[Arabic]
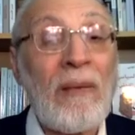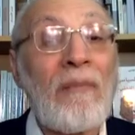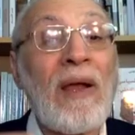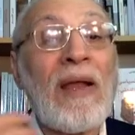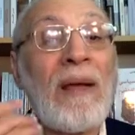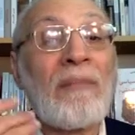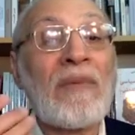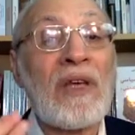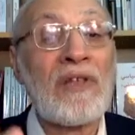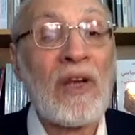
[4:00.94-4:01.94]
من لم
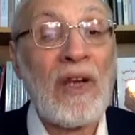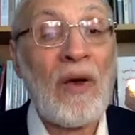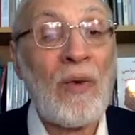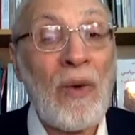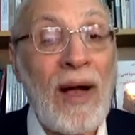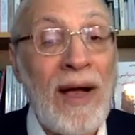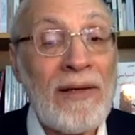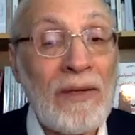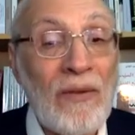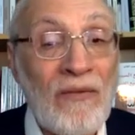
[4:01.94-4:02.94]
تجري له
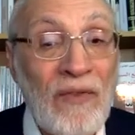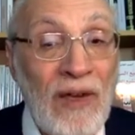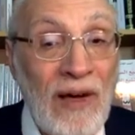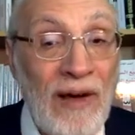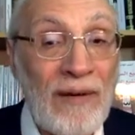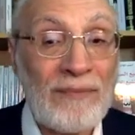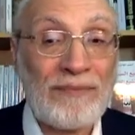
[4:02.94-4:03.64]
عادة فيها